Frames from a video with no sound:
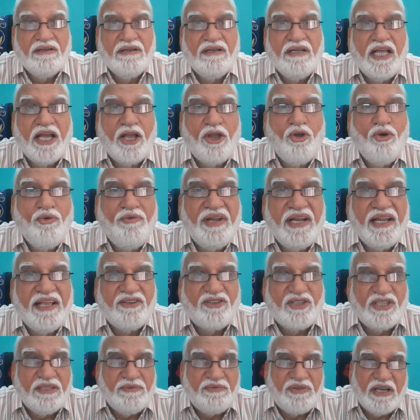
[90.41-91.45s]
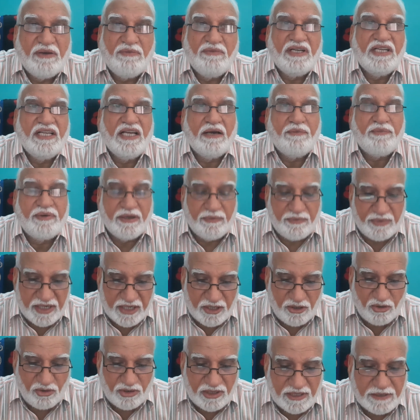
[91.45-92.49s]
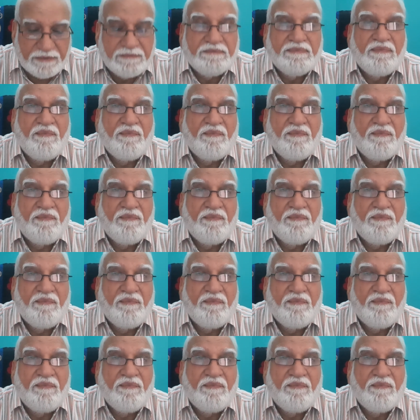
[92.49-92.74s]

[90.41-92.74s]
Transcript: लेग्यूमिनेस ही फैमिली आपने पढ़ी होगी